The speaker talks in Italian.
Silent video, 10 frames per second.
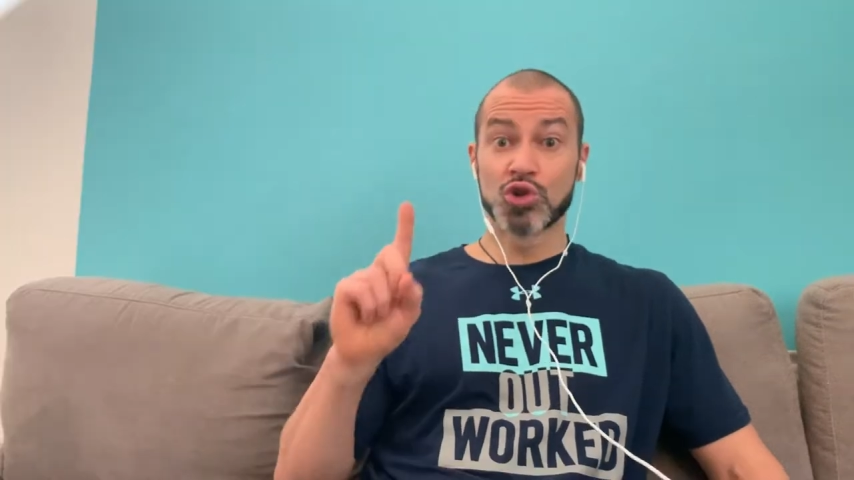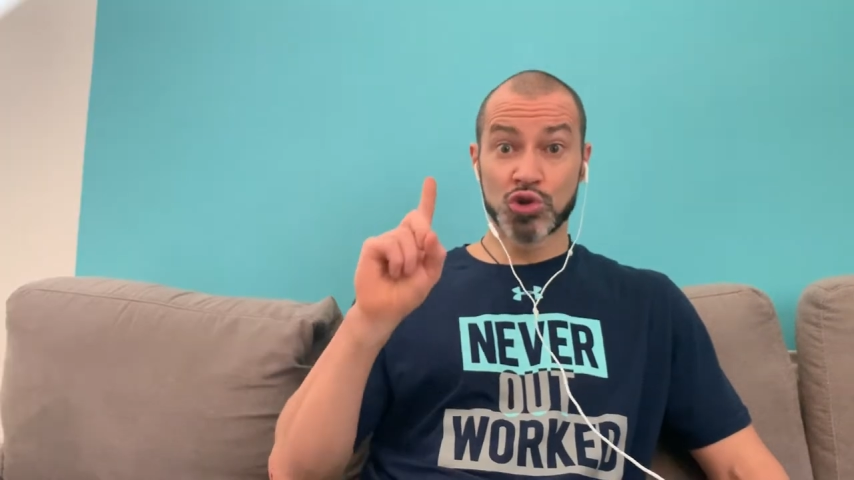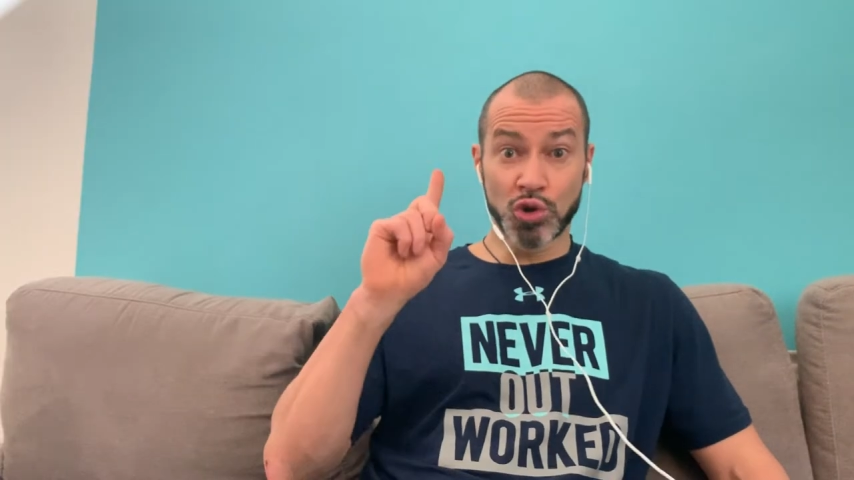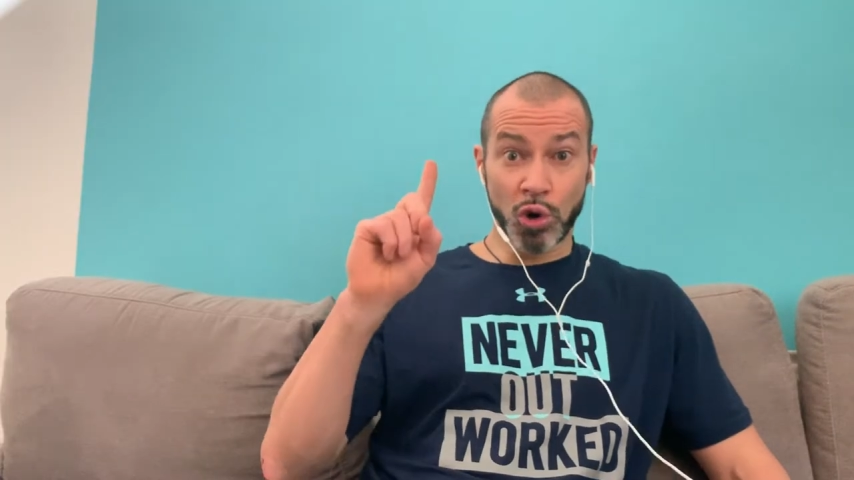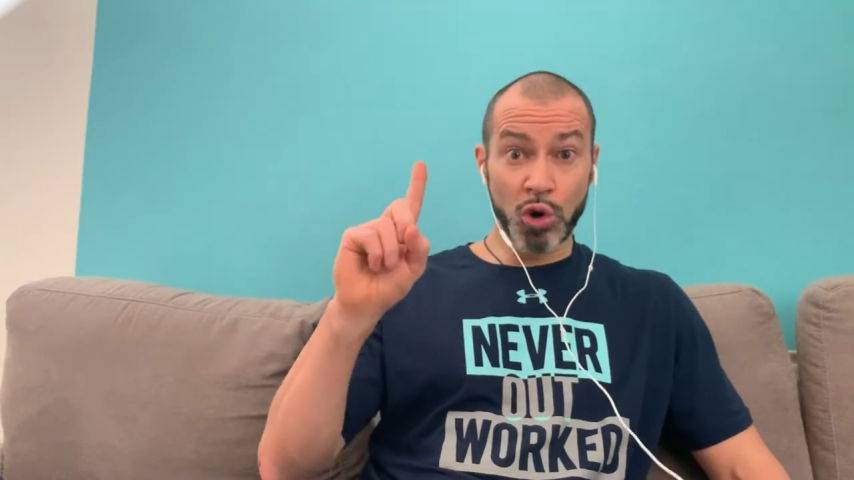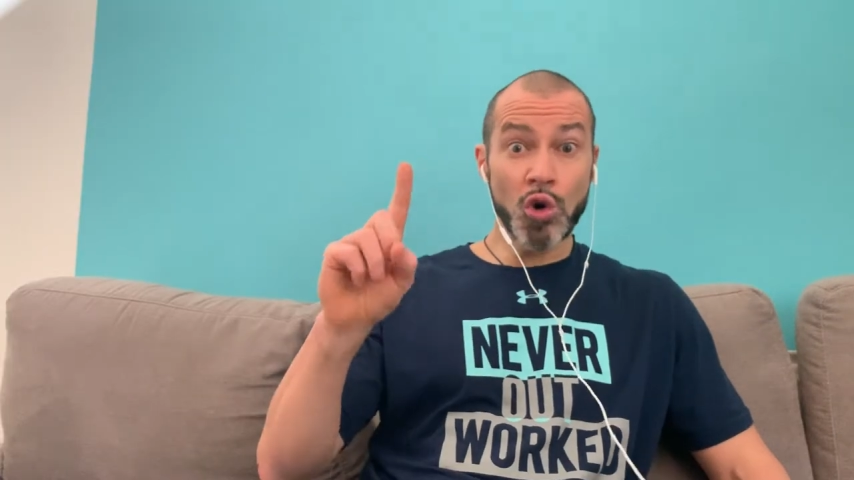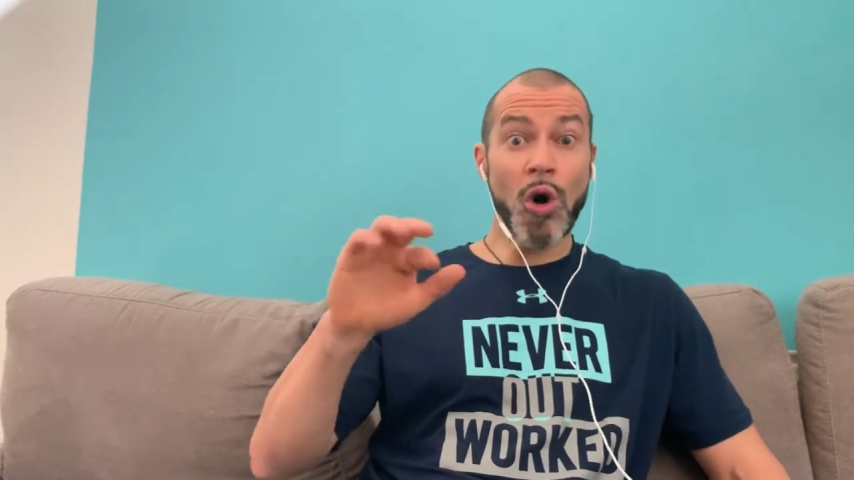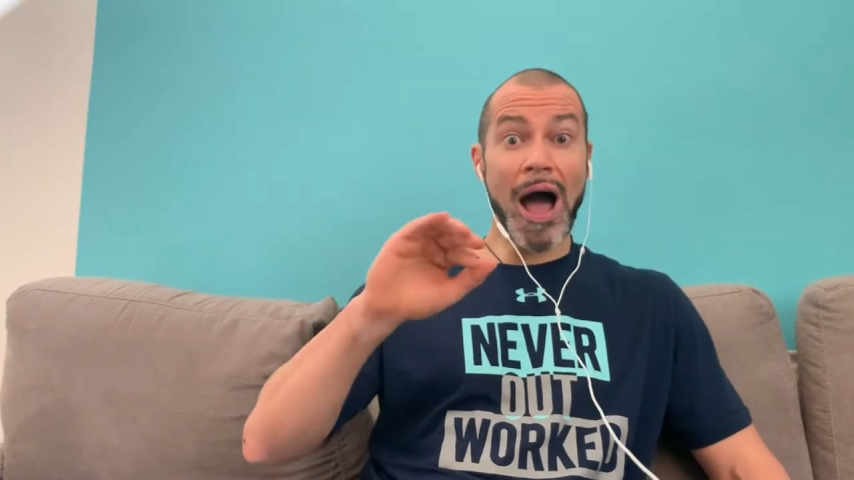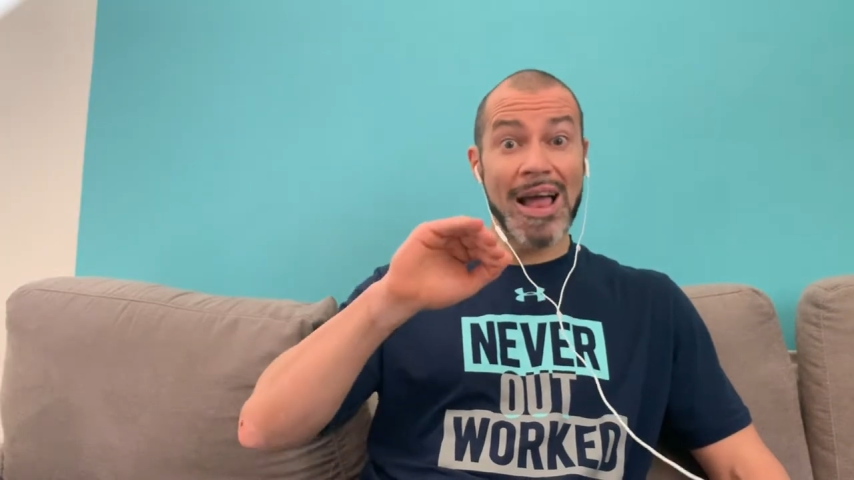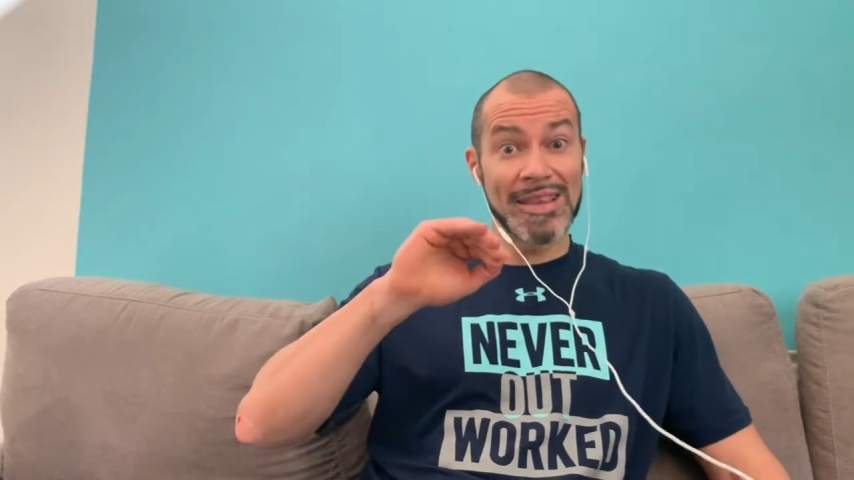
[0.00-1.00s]

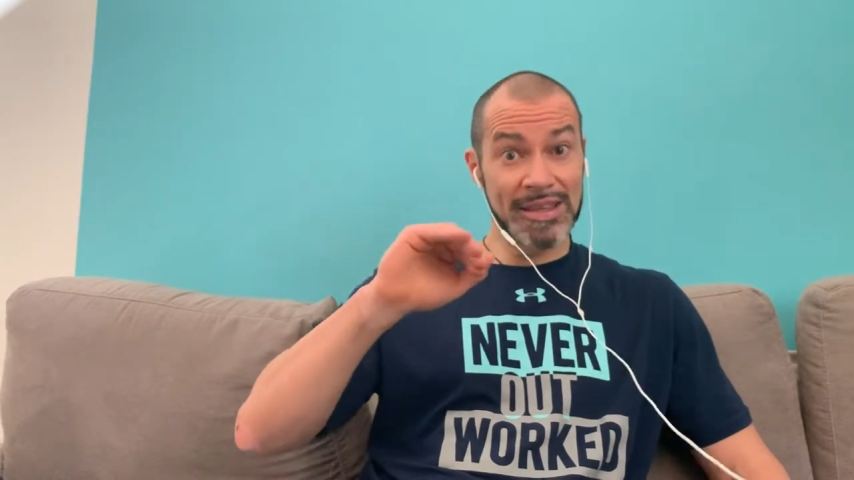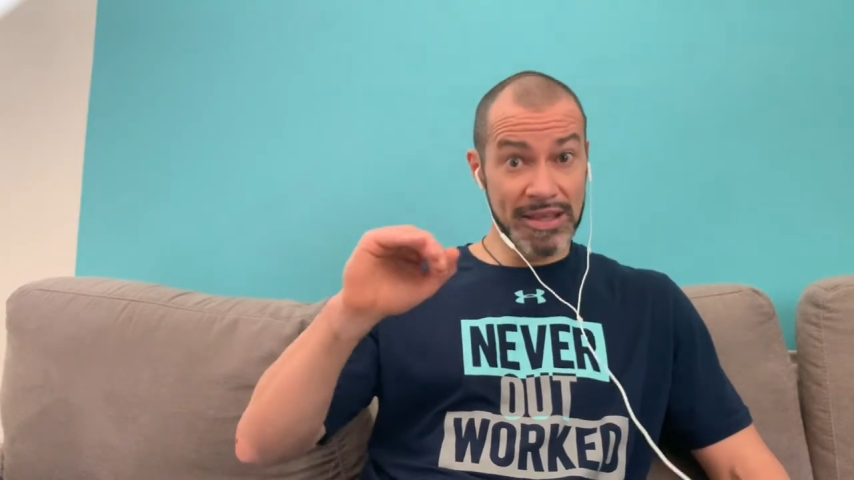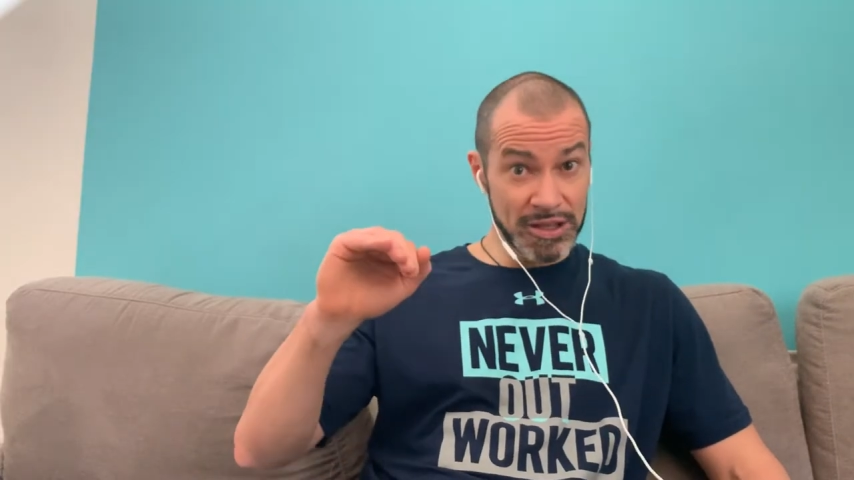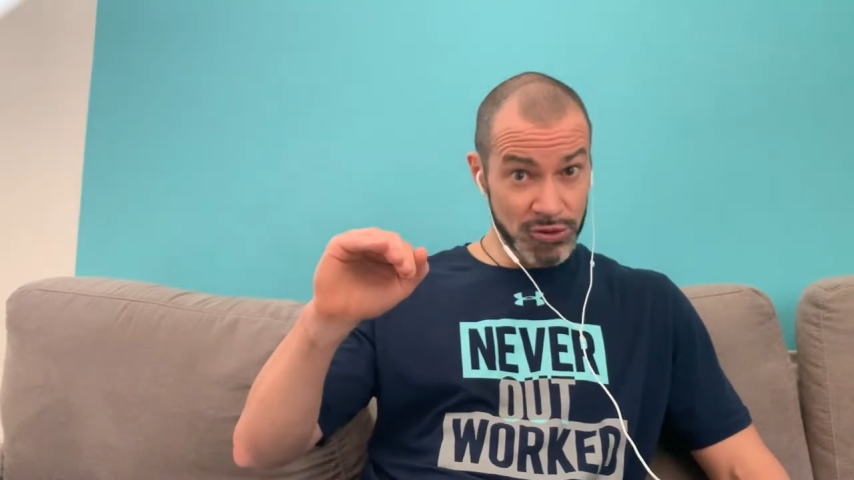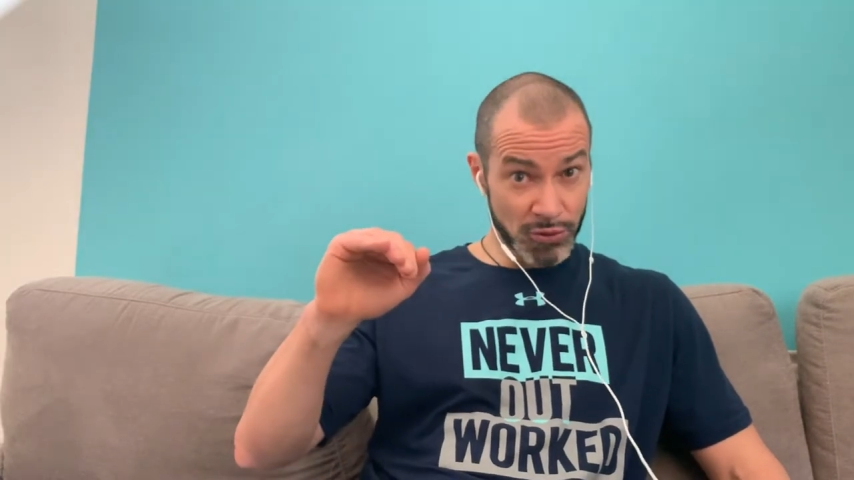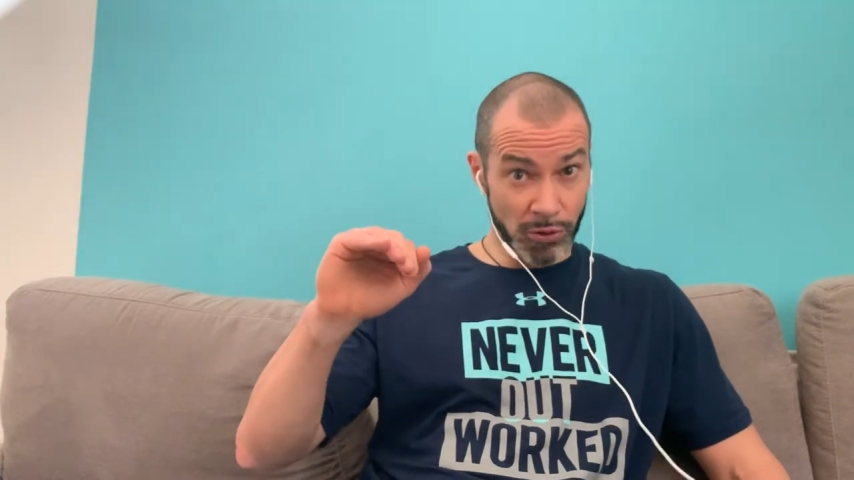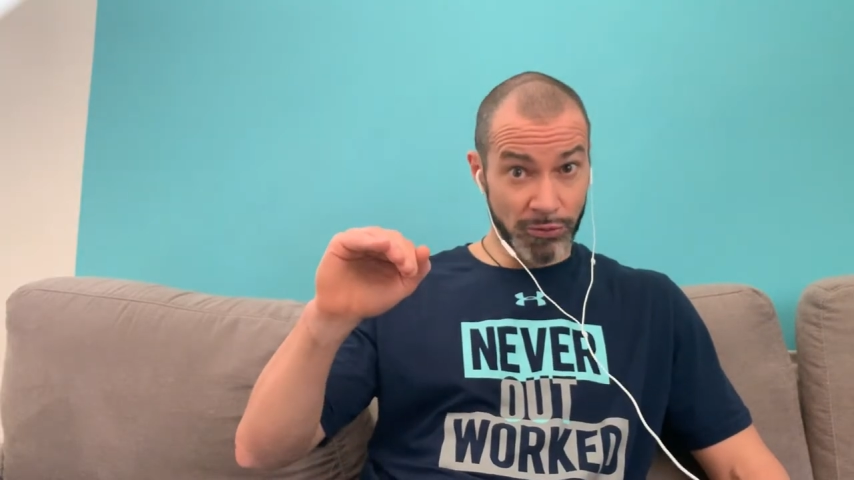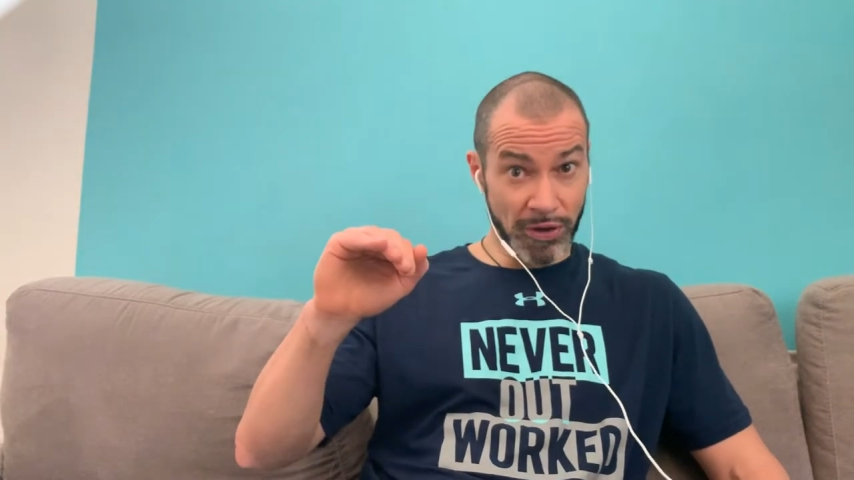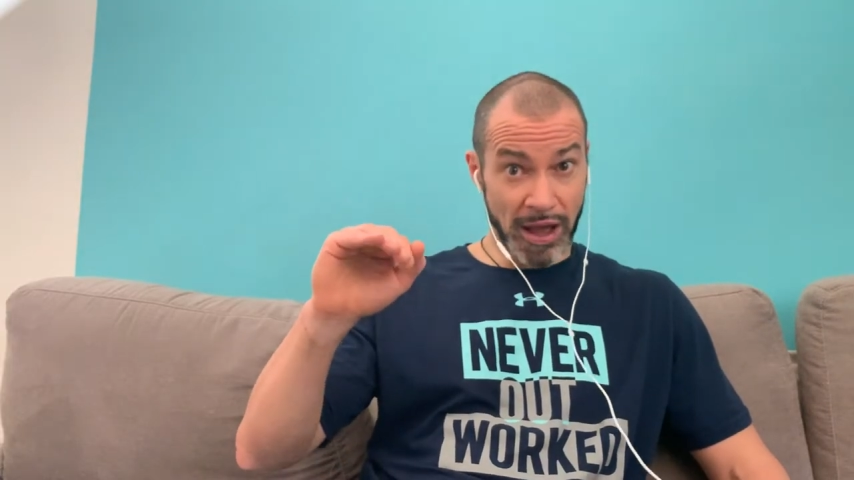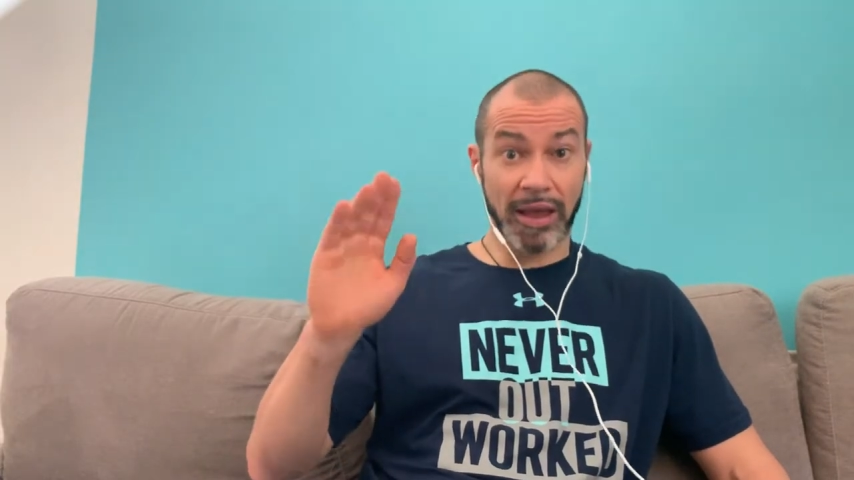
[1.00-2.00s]
Solo all'inizio lo
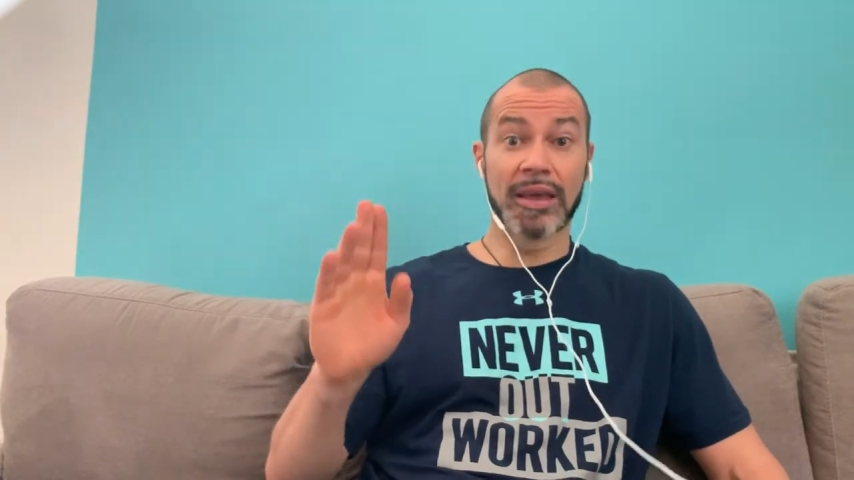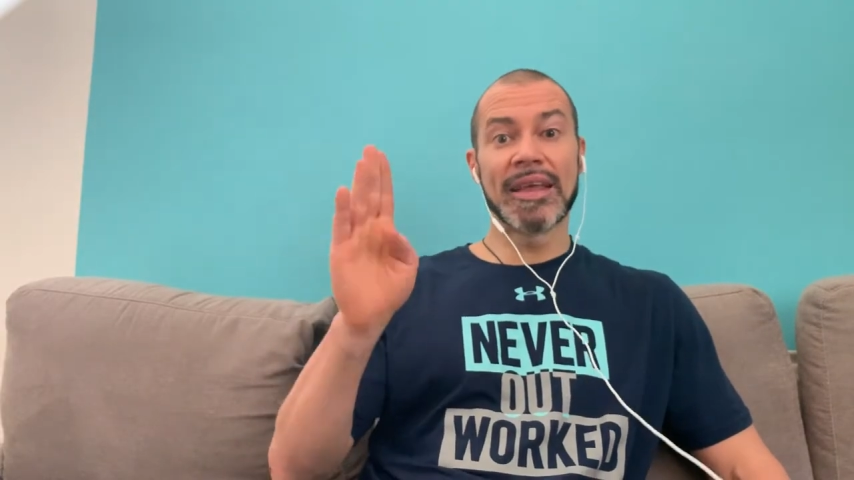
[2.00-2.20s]
fai